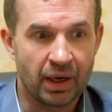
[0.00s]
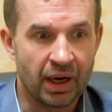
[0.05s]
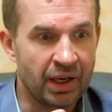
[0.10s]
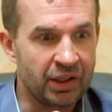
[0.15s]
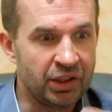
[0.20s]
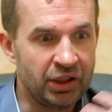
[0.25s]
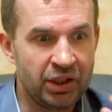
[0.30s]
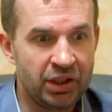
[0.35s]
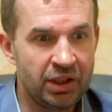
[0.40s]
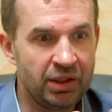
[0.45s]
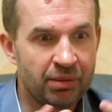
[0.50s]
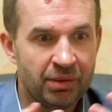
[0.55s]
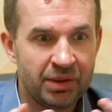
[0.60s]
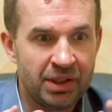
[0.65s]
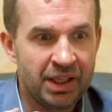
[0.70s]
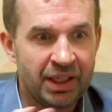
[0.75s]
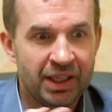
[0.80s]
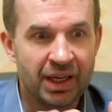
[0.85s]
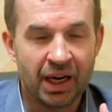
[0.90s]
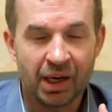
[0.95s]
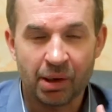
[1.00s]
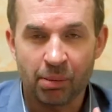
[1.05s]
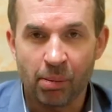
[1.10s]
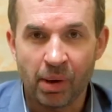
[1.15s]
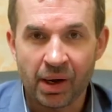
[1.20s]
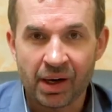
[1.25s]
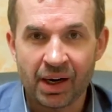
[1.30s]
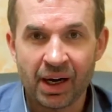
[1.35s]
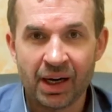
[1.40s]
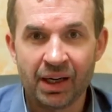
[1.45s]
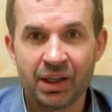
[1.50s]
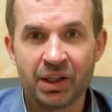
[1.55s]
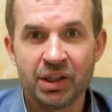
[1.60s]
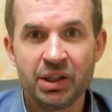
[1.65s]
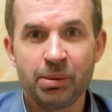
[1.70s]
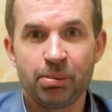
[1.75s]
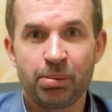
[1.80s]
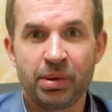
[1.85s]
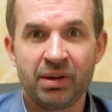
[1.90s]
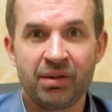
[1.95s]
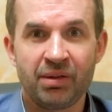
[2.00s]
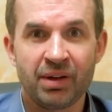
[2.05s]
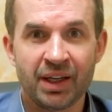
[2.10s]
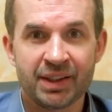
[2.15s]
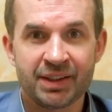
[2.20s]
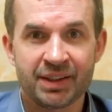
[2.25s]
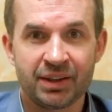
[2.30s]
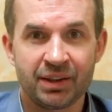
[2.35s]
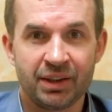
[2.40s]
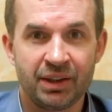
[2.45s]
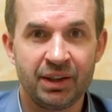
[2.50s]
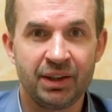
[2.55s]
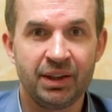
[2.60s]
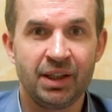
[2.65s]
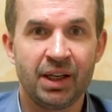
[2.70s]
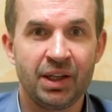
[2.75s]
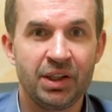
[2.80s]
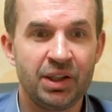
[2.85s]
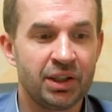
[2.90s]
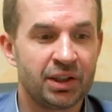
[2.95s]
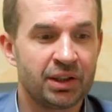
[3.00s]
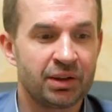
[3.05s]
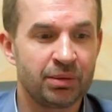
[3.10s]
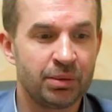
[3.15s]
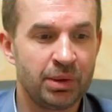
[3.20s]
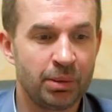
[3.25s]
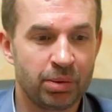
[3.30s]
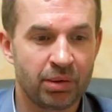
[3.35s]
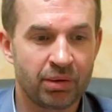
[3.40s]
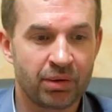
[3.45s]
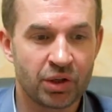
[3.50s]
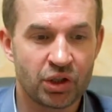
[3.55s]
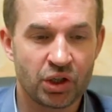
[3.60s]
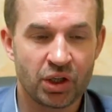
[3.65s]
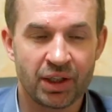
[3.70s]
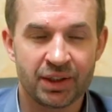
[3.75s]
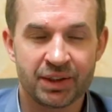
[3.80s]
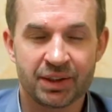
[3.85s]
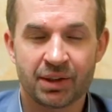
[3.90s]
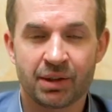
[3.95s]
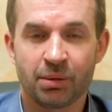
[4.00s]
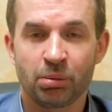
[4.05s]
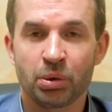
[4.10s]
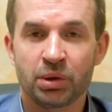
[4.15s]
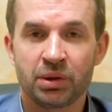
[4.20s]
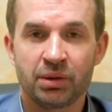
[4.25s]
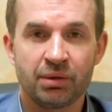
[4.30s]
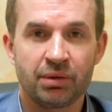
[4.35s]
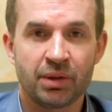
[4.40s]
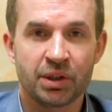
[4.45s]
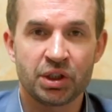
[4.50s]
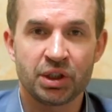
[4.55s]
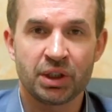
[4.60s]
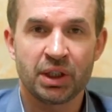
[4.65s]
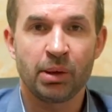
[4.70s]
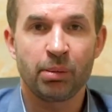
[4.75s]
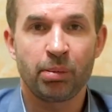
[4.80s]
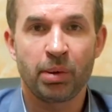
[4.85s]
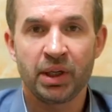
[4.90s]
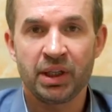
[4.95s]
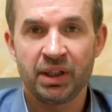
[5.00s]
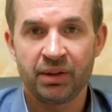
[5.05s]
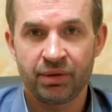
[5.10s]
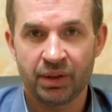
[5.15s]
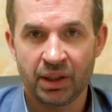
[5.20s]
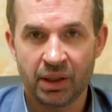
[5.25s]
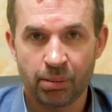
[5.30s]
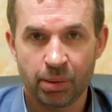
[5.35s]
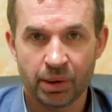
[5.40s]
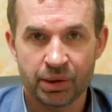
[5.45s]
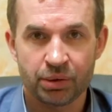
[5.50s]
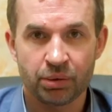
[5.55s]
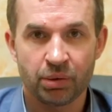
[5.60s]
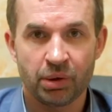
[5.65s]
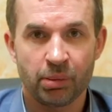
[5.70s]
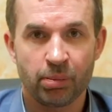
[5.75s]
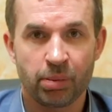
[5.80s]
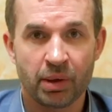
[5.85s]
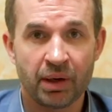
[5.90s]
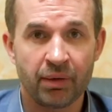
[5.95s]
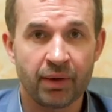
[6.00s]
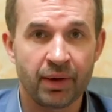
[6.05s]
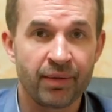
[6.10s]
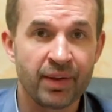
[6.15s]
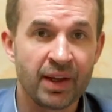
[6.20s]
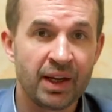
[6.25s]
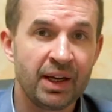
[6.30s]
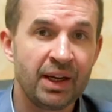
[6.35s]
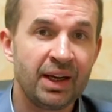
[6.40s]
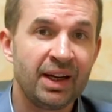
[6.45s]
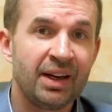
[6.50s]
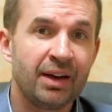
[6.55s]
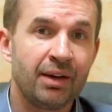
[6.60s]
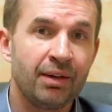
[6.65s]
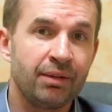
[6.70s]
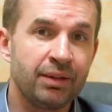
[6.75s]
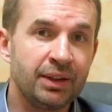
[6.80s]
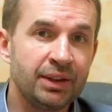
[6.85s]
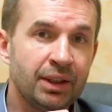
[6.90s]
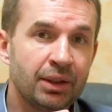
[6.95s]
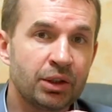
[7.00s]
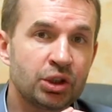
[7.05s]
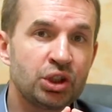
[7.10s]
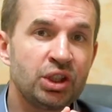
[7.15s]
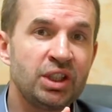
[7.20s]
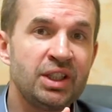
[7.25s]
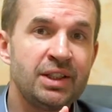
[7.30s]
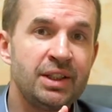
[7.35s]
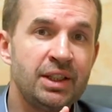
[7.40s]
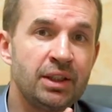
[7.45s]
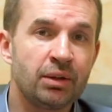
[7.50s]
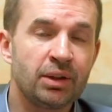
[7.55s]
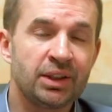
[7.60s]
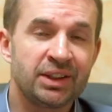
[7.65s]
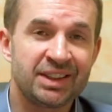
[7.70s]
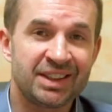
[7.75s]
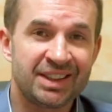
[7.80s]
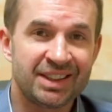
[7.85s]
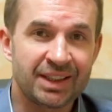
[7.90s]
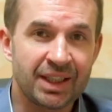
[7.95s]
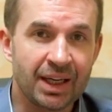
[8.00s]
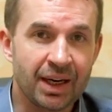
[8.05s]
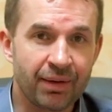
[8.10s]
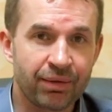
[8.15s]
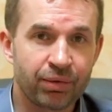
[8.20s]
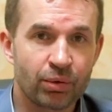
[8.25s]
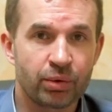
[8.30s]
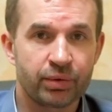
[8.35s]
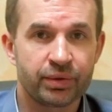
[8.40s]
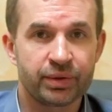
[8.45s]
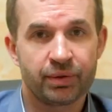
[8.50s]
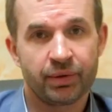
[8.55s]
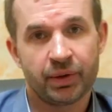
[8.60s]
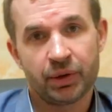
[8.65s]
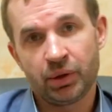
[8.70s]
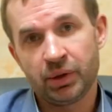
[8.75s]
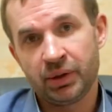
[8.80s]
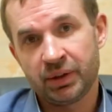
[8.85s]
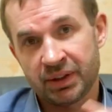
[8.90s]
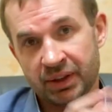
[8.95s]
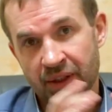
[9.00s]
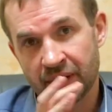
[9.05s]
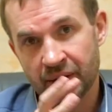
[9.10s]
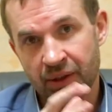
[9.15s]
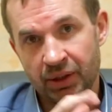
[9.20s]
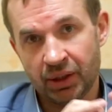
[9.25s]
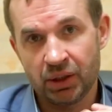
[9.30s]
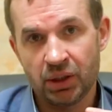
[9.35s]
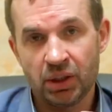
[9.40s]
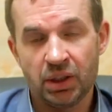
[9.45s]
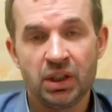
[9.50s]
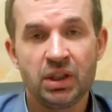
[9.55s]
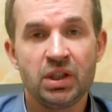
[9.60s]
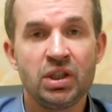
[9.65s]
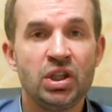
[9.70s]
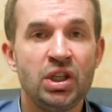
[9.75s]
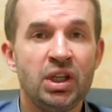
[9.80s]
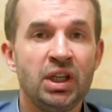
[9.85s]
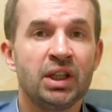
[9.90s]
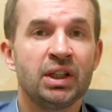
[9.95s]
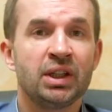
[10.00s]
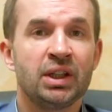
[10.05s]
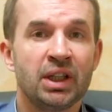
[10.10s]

они никак морально не привязаны и для них не превращается работа в вашей компании в крепостное право, вы должны делать ставку в своей стратегии не